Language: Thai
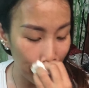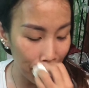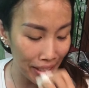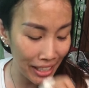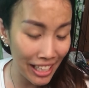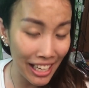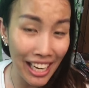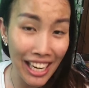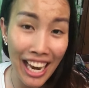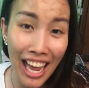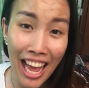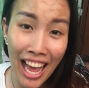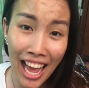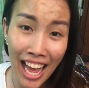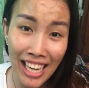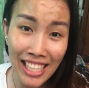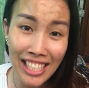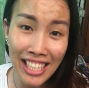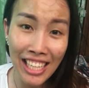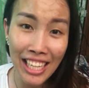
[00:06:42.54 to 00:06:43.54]
บางทีนา
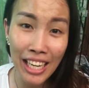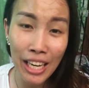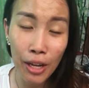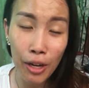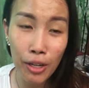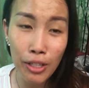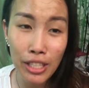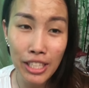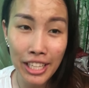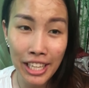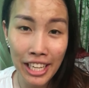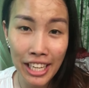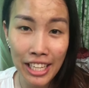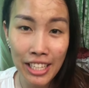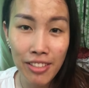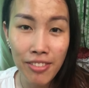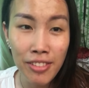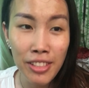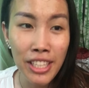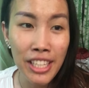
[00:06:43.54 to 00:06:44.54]
นๆทีเราก็จะ
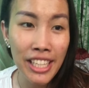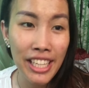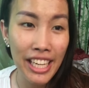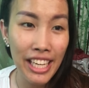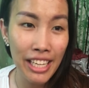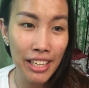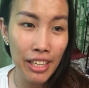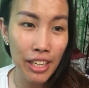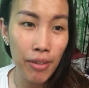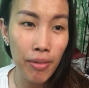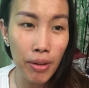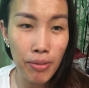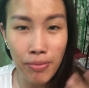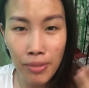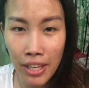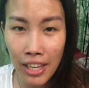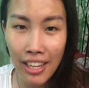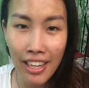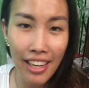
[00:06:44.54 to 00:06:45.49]
กินก็แบบ